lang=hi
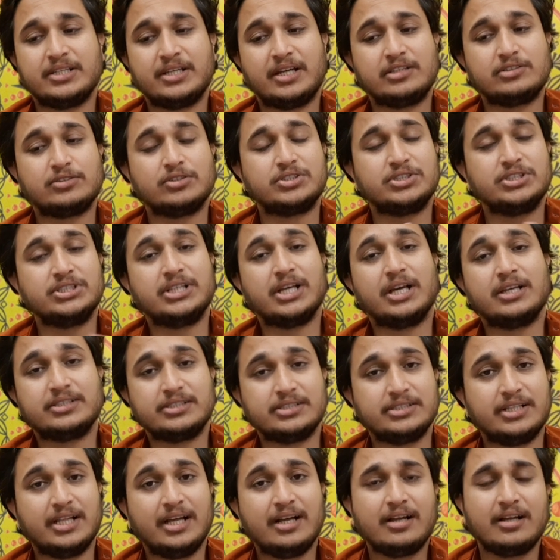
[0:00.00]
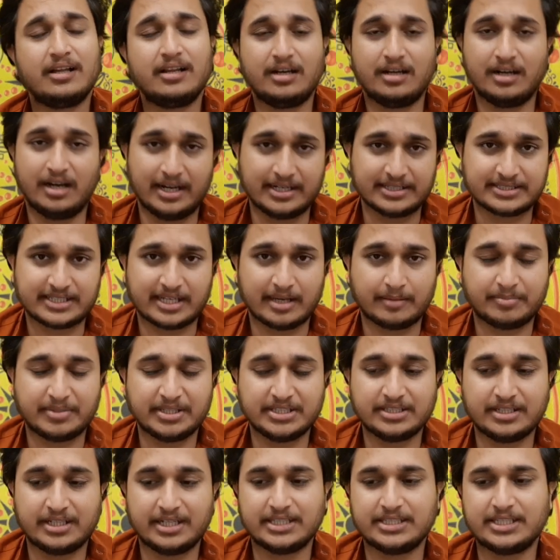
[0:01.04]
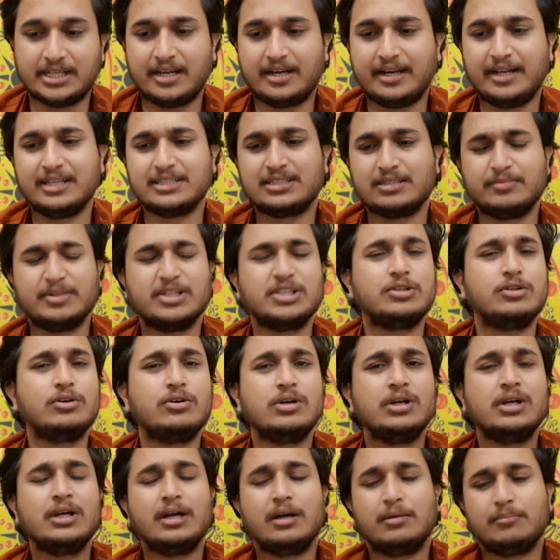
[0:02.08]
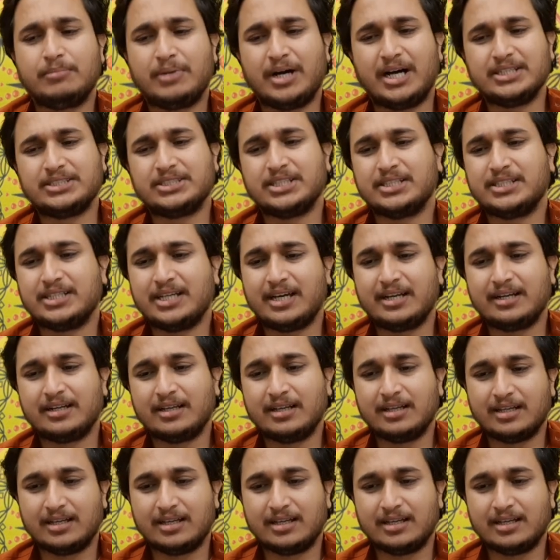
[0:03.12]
हज़ार तो सीधा सीधा लार्ज कैप की जगह जा रहा है समझ लो पाँच हज़ार